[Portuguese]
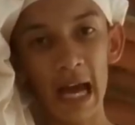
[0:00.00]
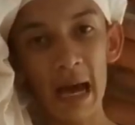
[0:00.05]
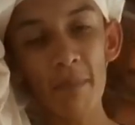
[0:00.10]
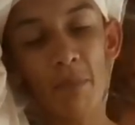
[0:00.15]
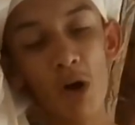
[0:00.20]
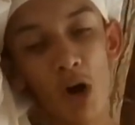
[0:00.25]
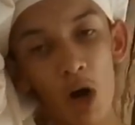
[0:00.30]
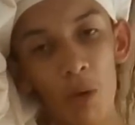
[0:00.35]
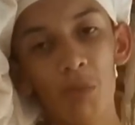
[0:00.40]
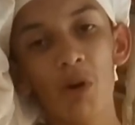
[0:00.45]

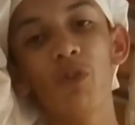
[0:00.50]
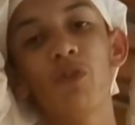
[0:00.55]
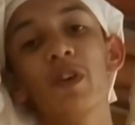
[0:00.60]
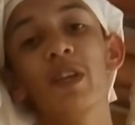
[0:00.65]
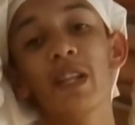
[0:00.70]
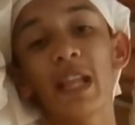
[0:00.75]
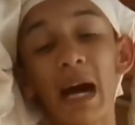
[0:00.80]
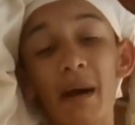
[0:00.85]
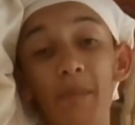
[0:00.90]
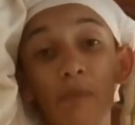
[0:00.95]
Tá bom, meu
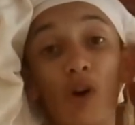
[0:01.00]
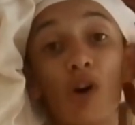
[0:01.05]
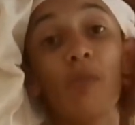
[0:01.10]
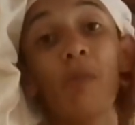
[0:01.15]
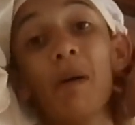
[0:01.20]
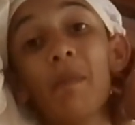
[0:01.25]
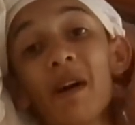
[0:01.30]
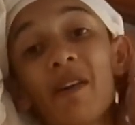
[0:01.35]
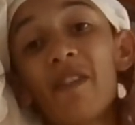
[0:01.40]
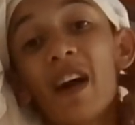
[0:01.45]
filho, tá bom.
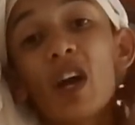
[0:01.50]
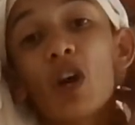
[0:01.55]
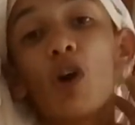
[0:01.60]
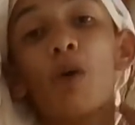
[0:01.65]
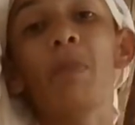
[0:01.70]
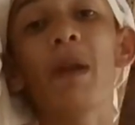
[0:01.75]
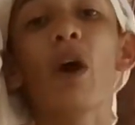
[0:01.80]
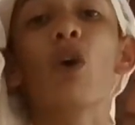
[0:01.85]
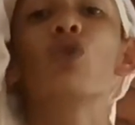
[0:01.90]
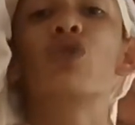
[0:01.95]
Mamãe vai
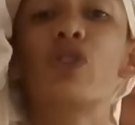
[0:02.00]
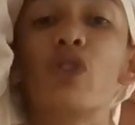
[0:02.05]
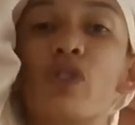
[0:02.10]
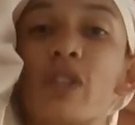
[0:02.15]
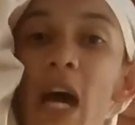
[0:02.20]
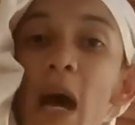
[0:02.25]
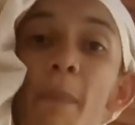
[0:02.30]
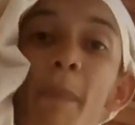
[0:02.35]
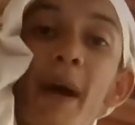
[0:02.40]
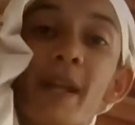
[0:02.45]
comprar o
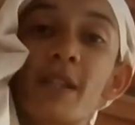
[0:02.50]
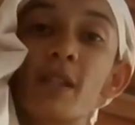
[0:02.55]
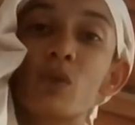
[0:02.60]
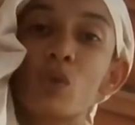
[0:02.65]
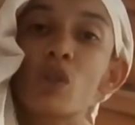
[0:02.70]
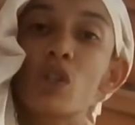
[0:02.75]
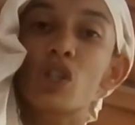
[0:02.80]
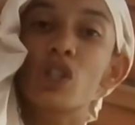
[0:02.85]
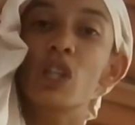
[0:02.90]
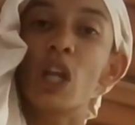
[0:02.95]
seu sapato e
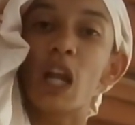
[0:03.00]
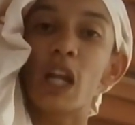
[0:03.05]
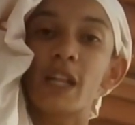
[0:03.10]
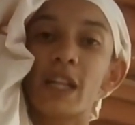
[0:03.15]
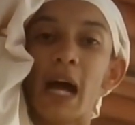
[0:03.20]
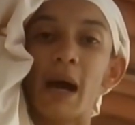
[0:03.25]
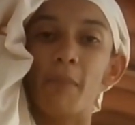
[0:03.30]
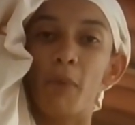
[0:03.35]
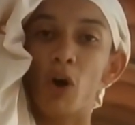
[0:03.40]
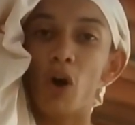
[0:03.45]
sua chinela, tá